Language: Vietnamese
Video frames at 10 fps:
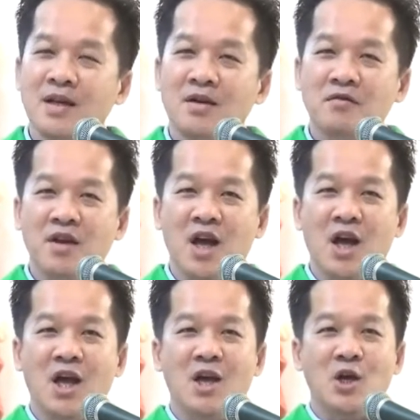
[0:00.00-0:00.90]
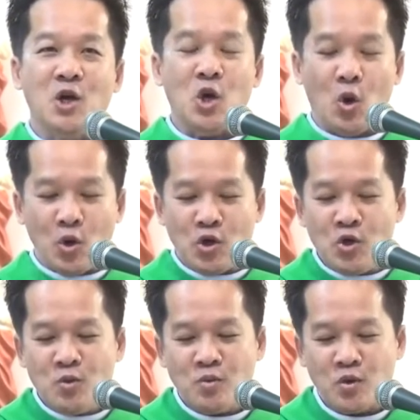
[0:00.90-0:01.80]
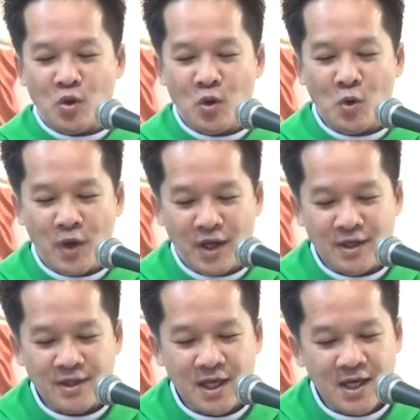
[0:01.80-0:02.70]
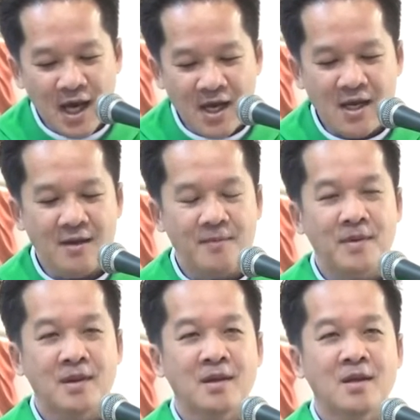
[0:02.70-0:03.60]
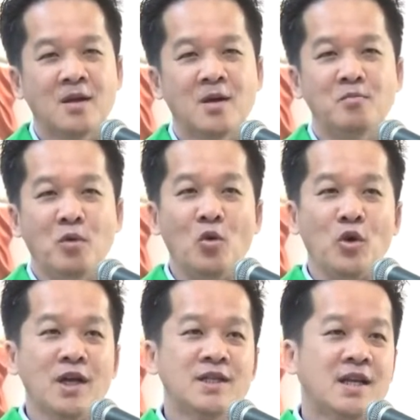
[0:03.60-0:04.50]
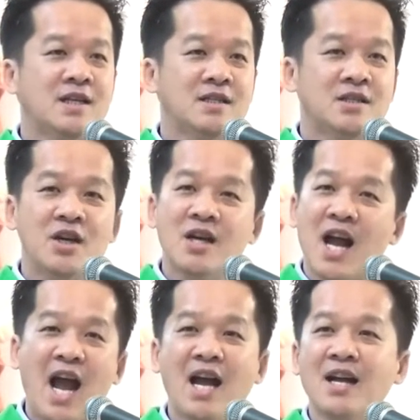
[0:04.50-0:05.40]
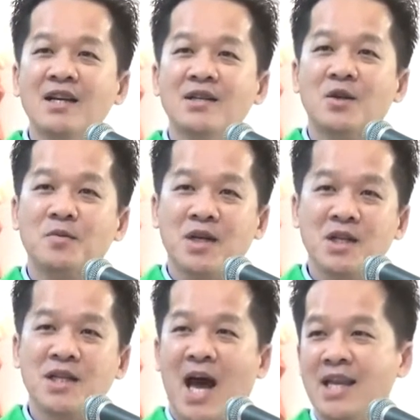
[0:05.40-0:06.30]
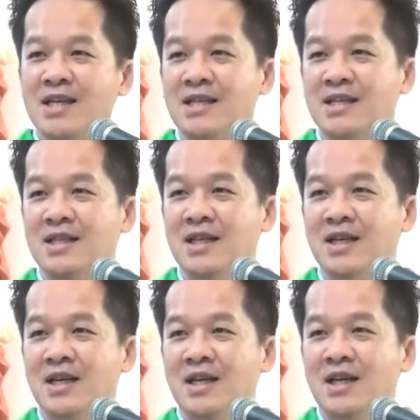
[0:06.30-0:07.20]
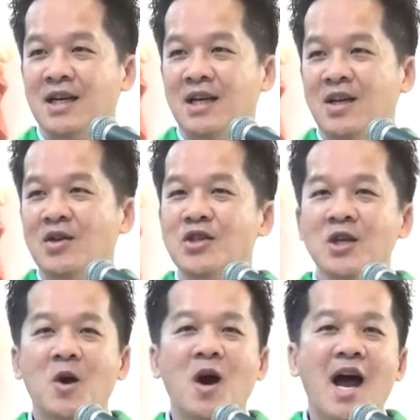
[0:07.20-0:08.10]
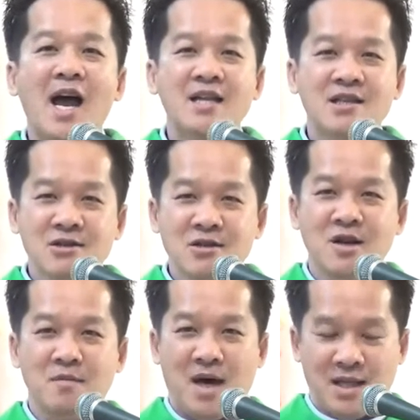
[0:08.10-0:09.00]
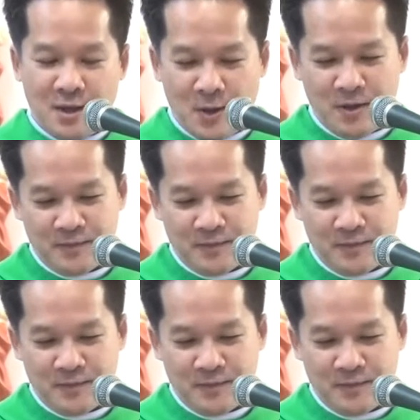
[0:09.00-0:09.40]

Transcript: về nội dung của quyển sách ấy. Một quyển sách rất ngắn trong Kinh Thánh, nó chỉ có 2 chương mà thôi.